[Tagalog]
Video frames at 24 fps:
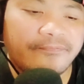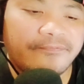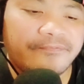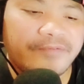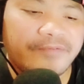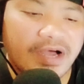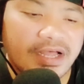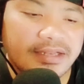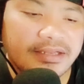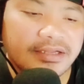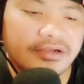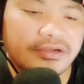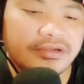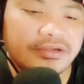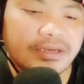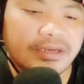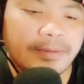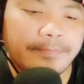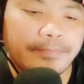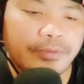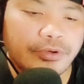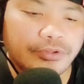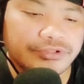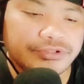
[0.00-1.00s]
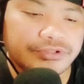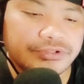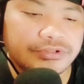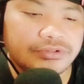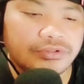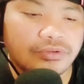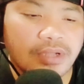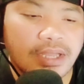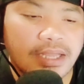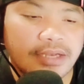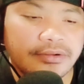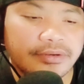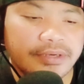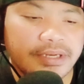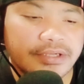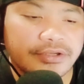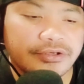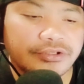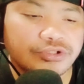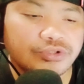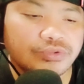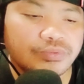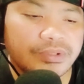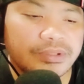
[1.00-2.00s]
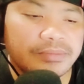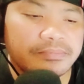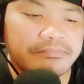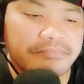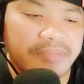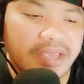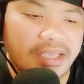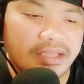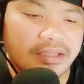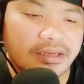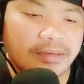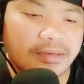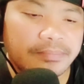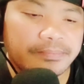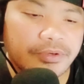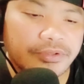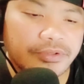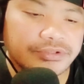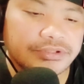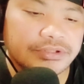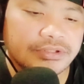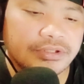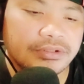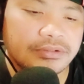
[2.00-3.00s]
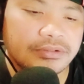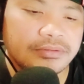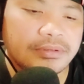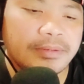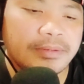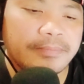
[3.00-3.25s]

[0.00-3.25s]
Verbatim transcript: fan no, Repos, Donggalo Records with Make Repost no.